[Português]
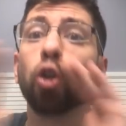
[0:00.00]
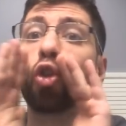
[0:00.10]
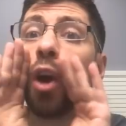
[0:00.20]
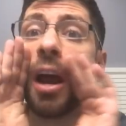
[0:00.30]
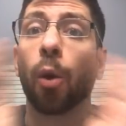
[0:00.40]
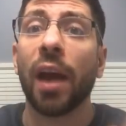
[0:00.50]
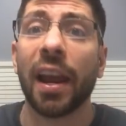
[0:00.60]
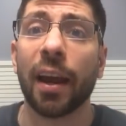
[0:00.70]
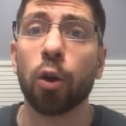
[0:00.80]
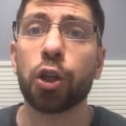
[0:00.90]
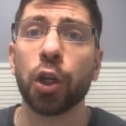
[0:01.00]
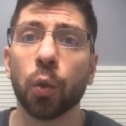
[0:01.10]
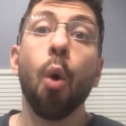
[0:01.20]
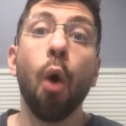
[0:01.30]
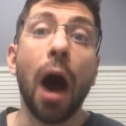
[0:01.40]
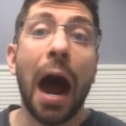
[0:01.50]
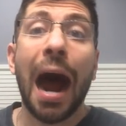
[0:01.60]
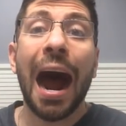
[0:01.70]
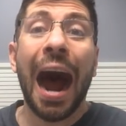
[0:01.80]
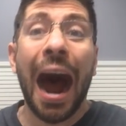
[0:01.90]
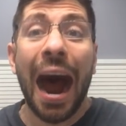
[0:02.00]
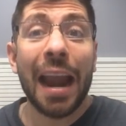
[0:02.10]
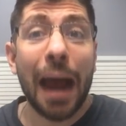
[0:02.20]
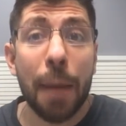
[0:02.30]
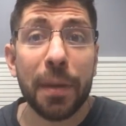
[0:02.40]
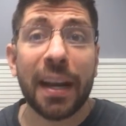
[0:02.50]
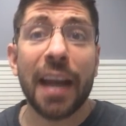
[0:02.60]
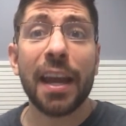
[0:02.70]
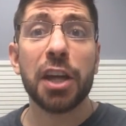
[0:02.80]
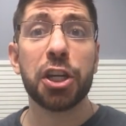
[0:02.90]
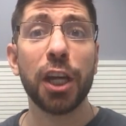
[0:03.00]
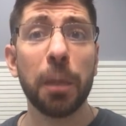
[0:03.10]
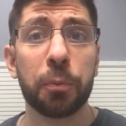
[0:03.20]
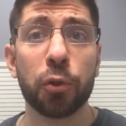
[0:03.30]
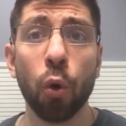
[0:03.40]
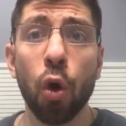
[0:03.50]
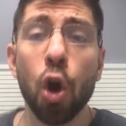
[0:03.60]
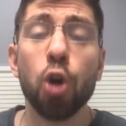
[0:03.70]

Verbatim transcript: Dona Guela, garotinho. Ó, arábica e egípcio